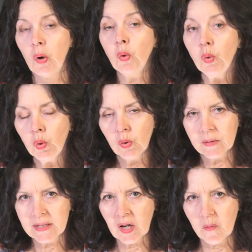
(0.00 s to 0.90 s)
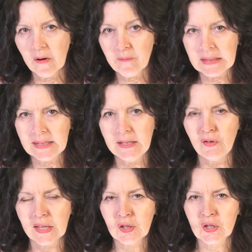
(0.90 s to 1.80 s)
ou, c'est comme moi, vous mettez des
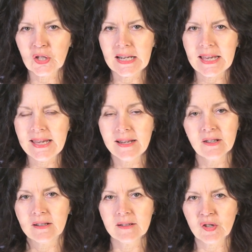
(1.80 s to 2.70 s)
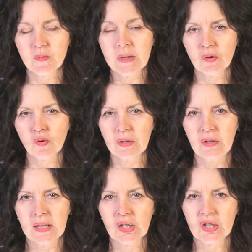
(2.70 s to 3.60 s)
lunettes de soleil, là, moi je mets toujours des
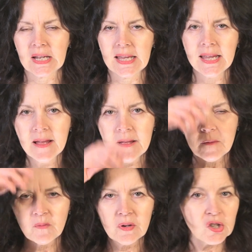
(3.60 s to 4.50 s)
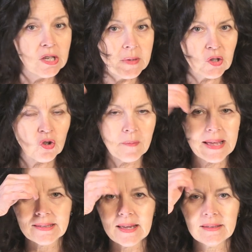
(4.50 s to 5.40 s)
lunettes de soleil, puis là je les mets sur ma
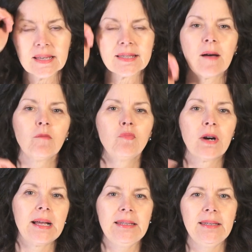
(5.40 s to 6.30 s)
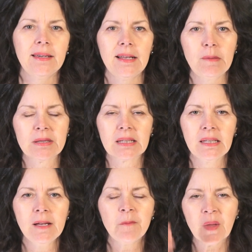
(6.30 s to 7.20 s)
tête, exemple, pour aller à
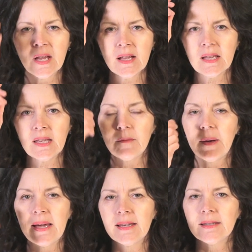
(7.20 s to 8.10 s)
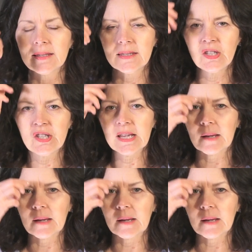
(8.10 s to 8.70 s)
l'épicerie. Et eh bien, si je les